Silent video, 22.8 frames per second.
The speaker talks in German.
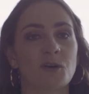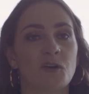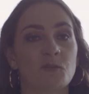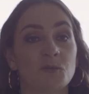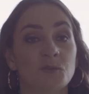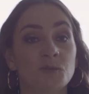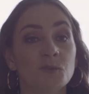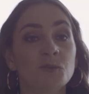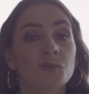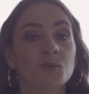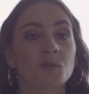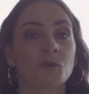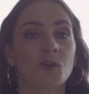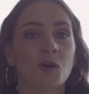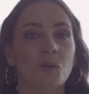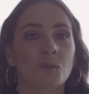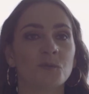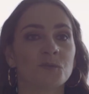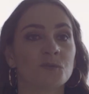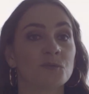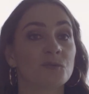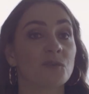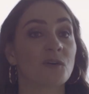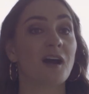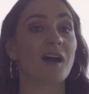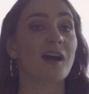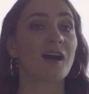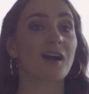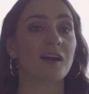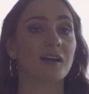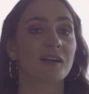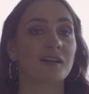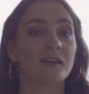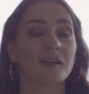auf mich zuzukommen, zu
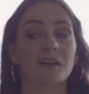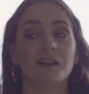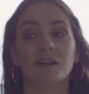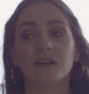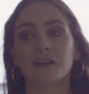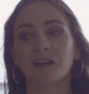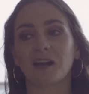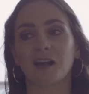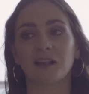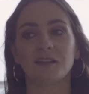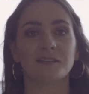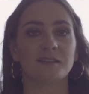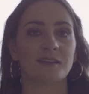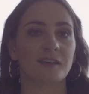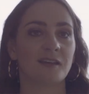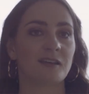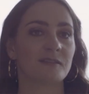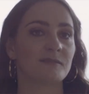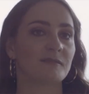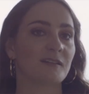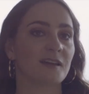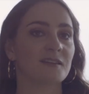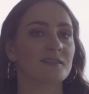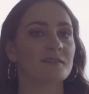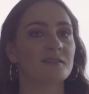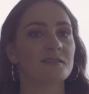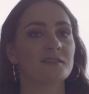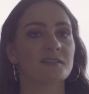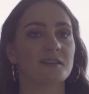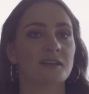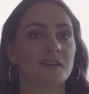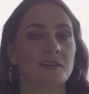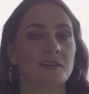fragen, kann ich dir helfen, kann ich dir nicht